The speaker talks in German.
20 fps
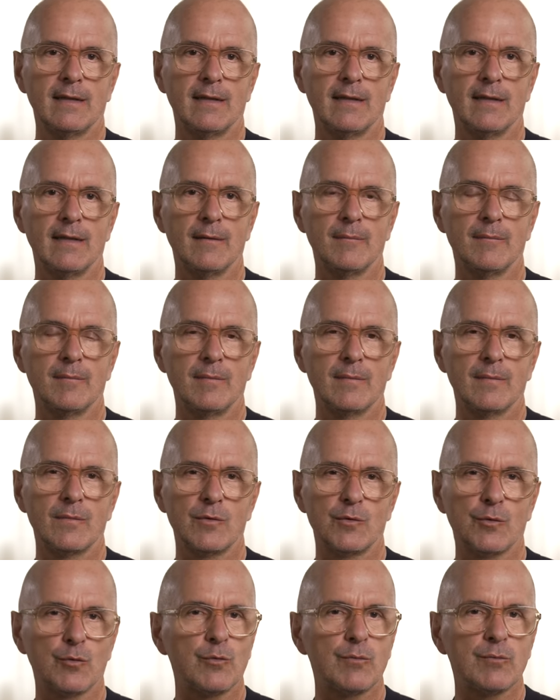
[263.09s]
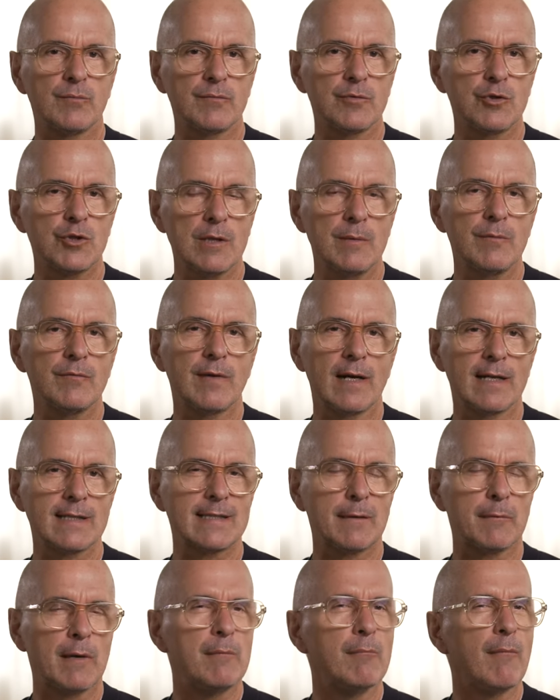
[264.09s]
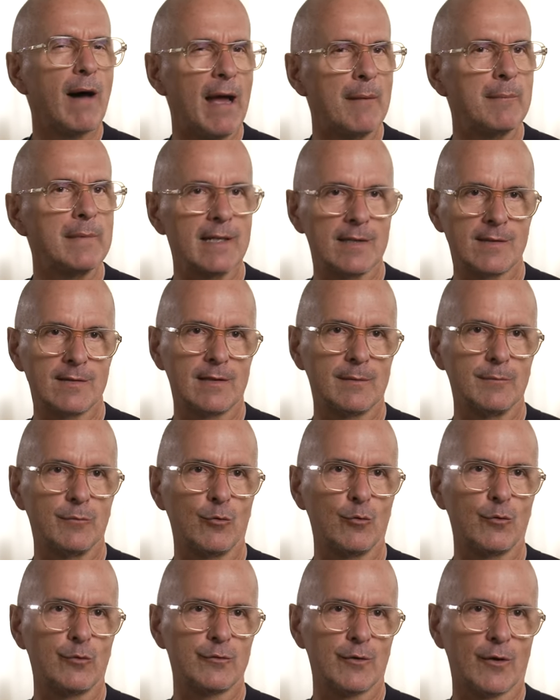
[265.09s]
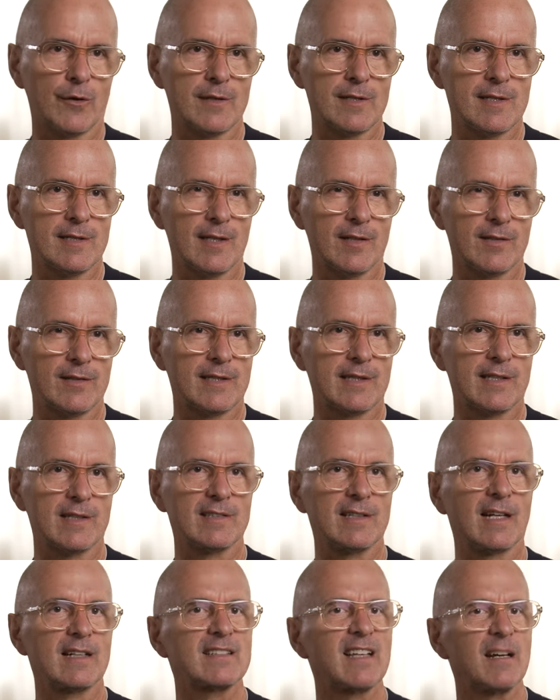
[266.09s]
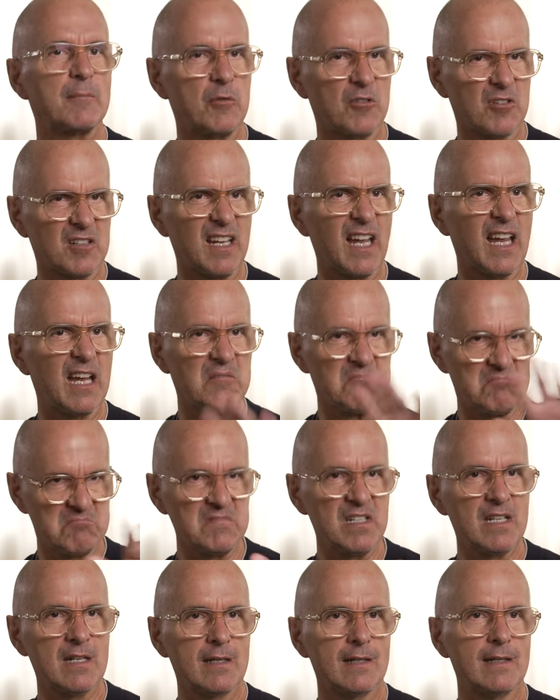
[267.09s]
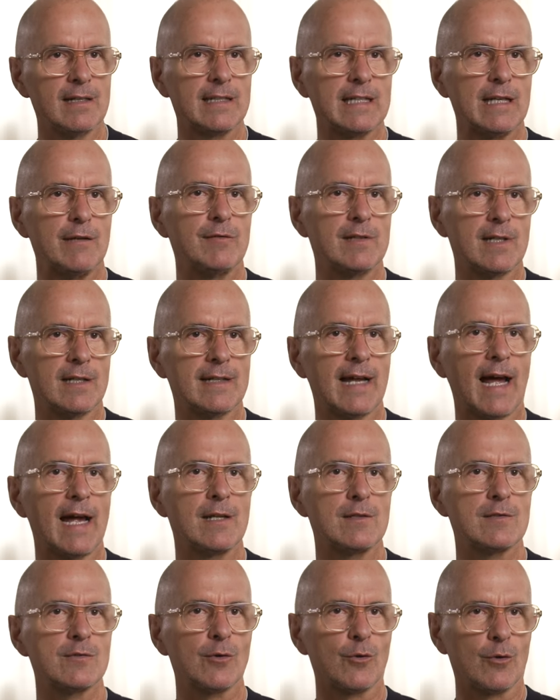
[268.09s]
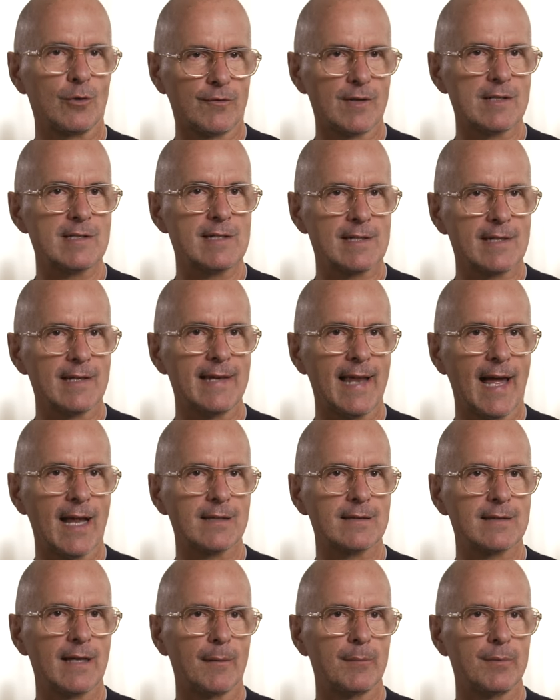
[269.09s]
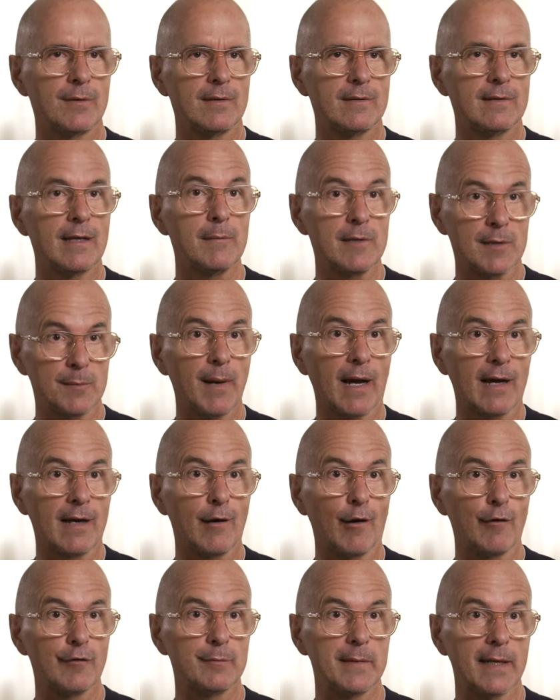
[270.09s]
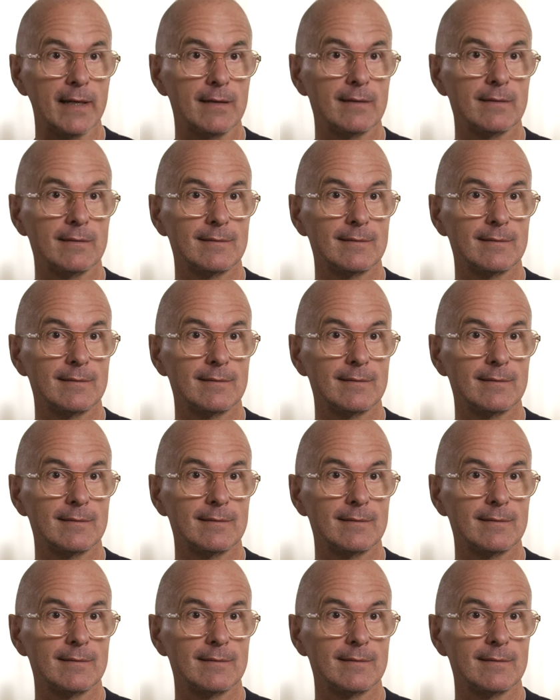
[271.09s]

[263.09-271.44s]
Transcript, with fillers: Ähm, so schlimm war es aber in meinem jetzigen Beruf noch nicht, dass ich gesagt habe, okay, ich gehe wieder dahin zurück, was ich gelernt habe, nämlich Bankkaufmann.